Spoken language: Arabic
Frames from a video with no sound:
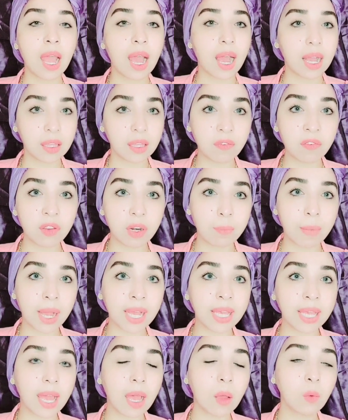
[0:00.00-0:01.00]
هتفرق
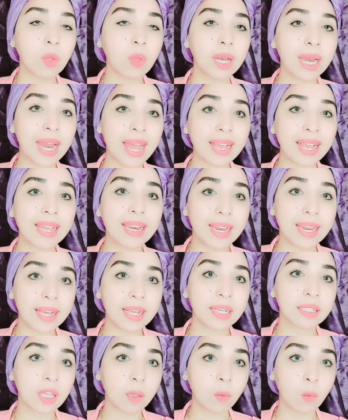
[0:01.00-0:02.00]
معاكي قوي لكن
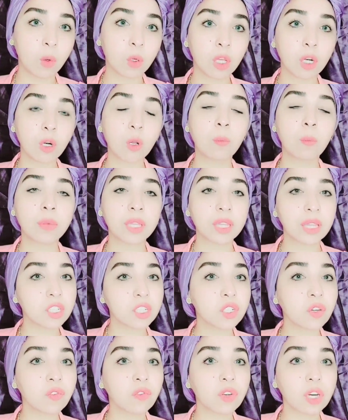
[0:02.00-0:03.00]
هي زي ما قلت لكم
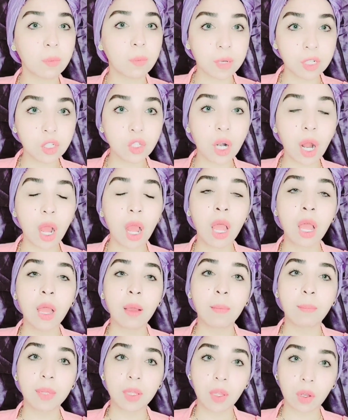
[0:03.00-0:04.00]
بتنشف البشره
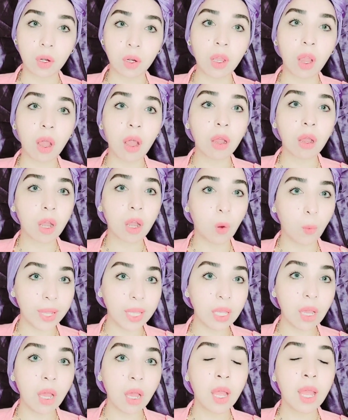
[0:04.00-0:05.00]
بطريقه
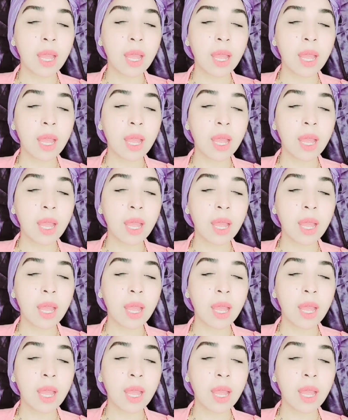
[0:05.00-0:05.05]
قويه